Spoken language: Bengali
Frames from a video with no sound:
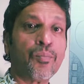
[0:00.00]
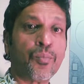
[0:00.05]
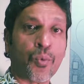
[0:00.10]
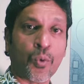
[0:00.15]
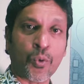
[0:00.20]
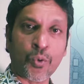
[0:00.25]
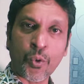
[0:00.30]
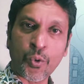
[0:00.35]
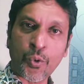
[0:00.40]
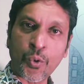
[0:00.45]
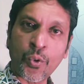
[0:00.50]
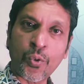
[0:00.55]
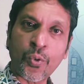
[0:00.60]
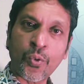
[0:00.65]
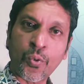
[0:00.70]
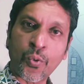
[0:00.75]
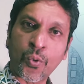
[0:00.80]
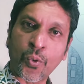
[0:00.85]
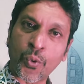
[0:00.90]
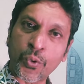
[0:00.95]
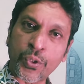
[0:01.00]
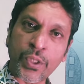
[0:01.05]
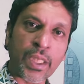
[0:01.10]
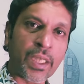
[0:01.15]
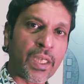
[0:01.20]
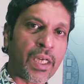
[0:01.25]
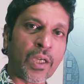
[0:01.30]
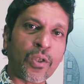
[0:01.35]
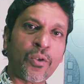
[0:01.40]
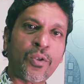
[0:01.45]
প্রযোজক
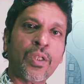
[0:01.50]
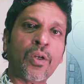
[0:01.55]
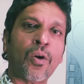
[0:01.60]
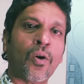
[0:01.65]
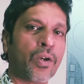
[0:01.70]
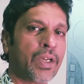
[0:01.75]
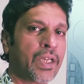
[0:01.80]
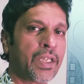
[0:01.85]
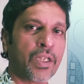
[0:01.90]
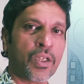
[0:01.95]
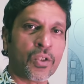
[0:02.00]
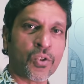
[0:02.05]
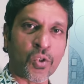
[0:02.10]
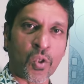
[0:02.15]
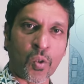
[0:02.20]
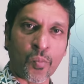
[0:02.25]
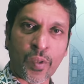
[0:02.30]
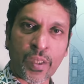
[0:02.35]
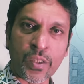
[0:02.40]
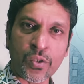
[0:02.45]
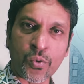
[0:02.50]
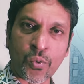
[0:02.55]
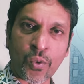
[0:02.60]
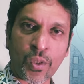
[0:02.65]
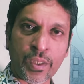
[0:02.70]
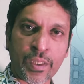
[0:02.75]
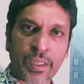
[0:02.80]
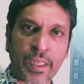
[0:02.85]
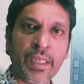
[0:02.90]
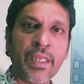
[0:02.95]
খোঁজার কারণে অনেকটা সময়
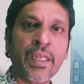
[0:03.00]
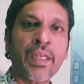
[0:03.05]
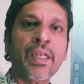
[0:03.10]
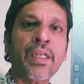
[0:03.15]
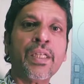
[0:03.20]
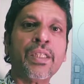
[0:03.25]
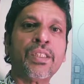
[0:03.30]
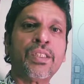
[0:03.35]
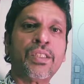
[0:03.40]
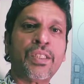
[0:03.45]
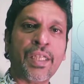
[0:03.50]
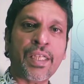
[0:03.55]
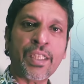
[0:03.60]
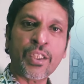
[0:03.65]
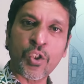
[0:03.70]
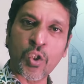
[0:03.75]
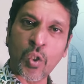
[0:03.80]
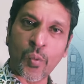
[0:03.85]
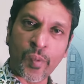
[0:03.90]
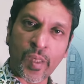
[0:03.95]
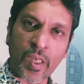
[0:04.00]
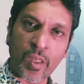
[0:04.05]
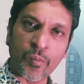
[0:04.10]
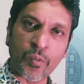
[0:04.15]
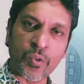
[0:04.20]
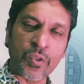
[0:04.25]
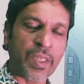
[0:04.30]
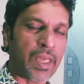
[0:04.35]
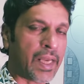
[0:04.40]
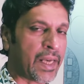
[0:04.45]
চলে যায় সেই সময়ের
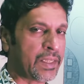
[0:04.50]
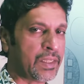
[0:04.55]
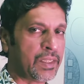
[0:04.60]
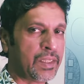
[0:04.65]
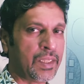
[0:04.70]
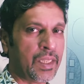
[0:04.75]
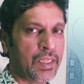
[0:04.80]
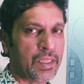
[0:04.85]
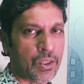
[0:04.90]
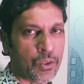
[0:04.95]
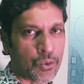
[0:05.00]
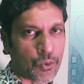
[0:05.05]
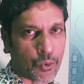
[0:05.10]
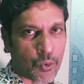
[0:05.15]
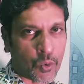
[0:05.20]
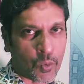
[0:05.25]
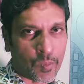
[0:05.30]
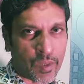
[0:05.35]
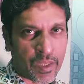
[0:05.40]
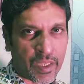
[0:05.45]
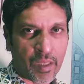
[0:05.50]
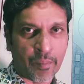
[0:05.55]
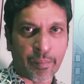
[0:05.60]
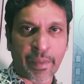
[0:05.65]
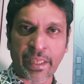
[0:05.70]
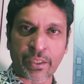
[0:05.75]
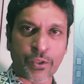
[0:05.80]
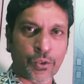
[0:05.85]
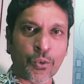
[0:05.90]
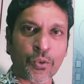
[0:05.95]
মধ্যে একদিকে কিশোর কুমারের
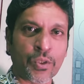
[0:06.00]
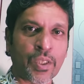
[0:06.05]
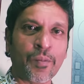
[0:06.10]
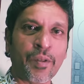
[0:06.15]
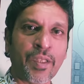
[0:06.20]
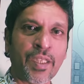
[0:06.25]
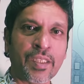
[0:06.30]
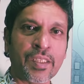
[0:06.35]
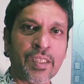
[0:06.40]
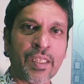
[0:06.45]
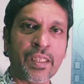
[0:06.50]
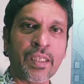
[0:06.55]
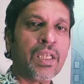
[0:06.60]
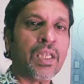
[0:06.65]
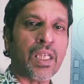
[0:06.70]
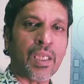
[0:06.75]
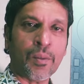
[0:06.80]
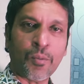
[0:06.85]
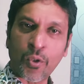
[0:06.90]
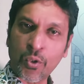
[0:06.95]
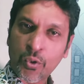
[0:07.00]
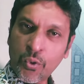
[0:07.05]
ব্যস্ততা বেড়ে যায় এবং